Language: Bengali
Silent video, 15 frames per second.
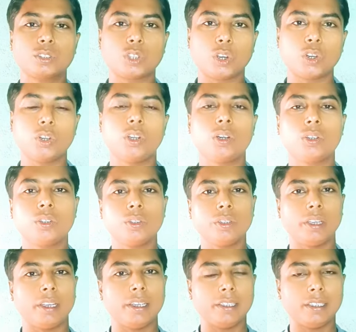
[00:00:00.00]
সংলগ্ন
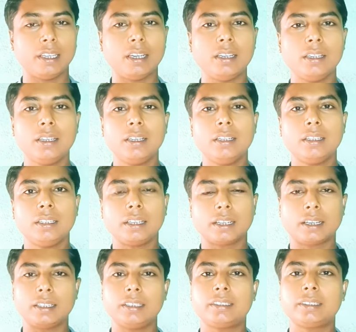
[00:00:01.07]
এরিয়া
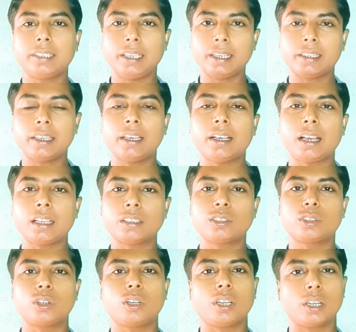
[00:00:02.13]
এখানে থেকে কাজ
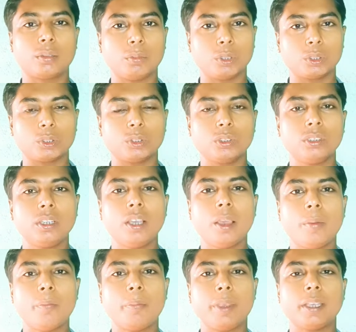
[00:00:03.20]
করার মতন
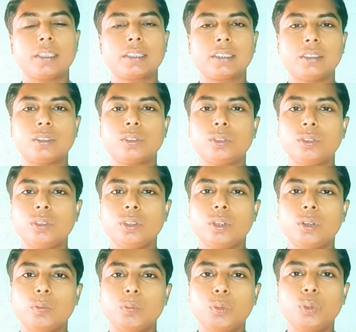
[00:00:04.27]
বেশ কিছু
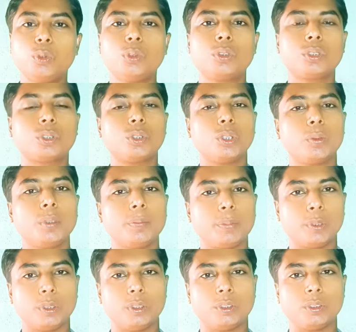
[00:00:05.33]
পুরুষ কর্মী
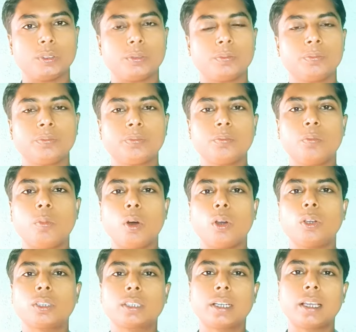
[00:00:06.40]
প্রয়োজন
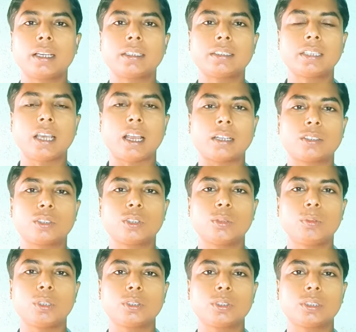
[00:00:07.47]
বয়স লাগছে আঠেরো
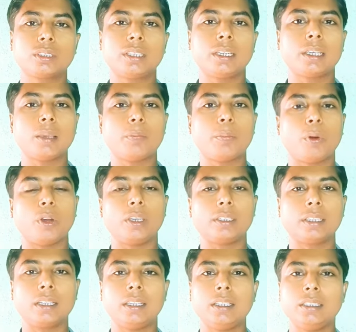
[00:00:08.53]
বছর থেকে
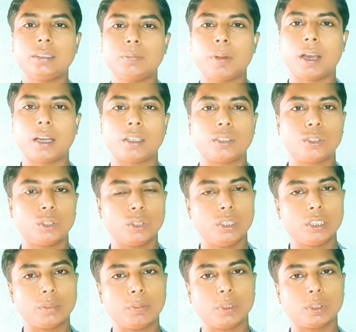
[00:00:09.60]
পঁয়তাল্লিশ বা
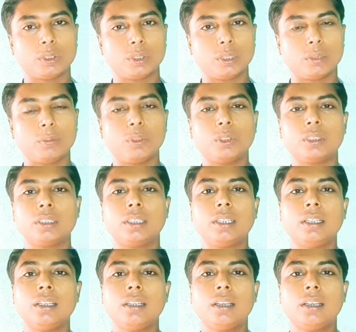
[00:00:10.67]
আটচল্লিশ বছরের মধ্যে